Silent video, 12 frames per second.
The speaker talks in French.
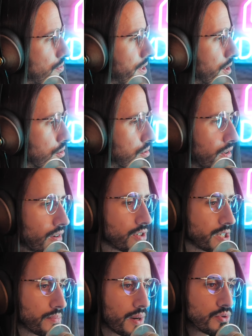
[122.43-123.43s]
vidéo,
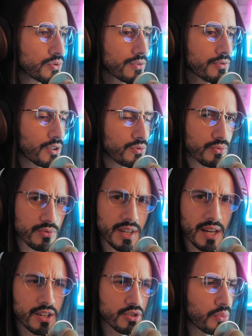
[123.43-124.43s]
j'ai pas besoin de faire de
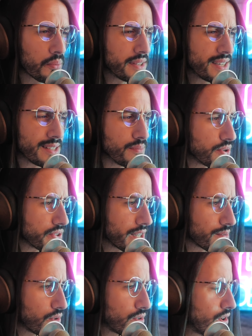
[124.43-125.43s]
montage, de m'embêter avec des
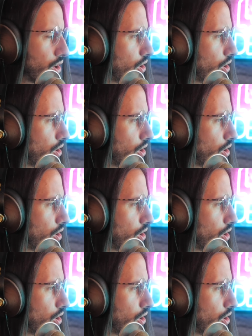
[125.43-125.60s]
post-traitements.